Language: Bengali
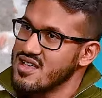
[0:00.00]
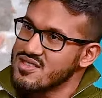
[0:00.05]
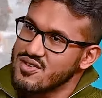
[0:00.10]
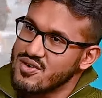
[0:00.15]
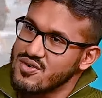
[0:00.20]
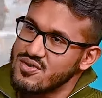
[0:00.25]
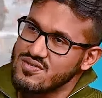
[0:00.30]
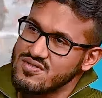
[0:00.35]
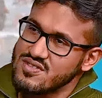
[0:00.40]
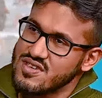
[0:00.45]

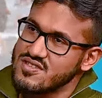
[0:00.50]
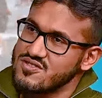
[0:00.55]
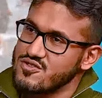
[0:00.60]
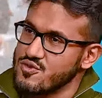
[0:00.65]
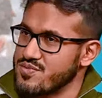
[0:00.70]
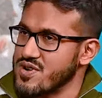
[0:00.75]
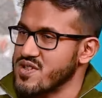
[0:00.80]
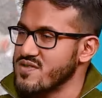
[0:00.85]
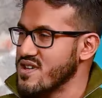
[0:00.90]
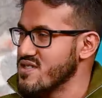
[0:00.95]
তখন জাস্ট
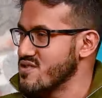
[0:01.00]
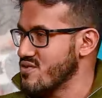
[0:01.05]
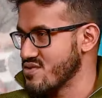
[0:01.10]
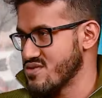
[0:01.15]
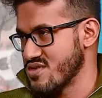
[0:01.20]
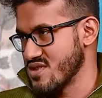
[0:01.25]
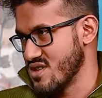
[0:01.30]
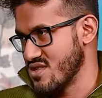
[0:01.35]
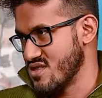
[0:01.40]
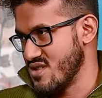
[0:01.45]
সুপারভাইজ
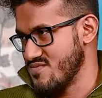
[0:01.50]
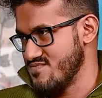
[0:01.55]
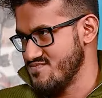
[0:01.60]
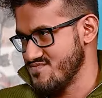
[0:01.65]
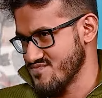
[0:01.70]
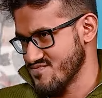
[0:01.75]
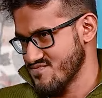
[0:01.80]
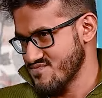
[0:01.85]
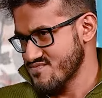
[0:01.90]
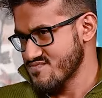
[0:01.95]
করতে যেতাম
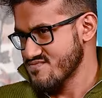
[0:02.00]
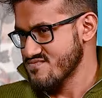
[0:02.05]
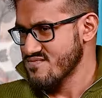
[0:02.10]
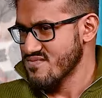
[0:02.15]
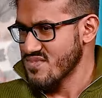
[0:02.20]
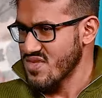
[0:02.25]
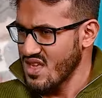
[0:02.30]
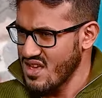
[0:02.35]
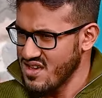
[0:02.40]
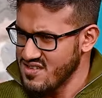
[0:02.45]

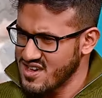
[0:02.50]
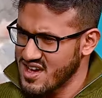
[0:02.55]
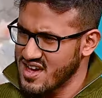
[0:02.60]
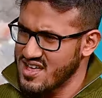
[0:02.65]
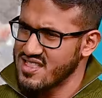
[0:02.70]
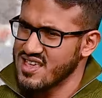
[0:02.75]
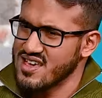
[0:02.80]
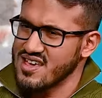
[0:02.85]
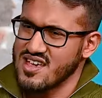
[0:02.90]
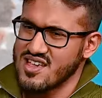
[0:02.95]

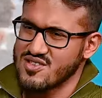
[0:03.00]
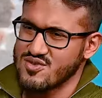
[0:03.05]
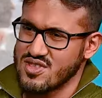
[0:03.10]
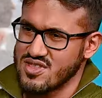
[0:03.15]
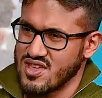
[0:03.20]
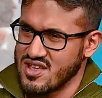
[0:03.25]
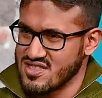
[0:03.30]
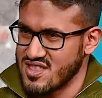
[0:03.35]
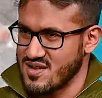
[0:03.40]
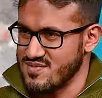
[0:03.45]
সেখানে গিয়ে যদি
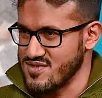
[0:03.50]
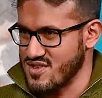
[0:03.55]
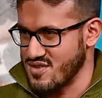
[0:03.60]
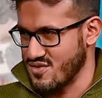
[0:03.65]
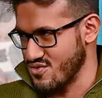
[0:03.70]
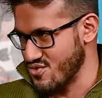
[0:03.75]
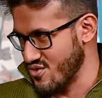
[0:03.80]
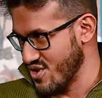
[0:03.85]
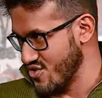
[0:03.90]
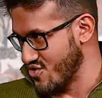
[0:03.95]
দেখতাম যে
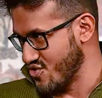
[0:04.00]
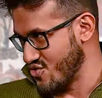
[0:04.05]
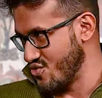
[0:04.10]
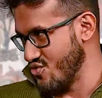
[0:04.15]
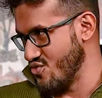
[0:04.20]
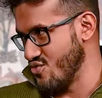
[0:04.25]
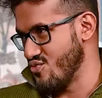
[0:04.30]
কোনো কিছু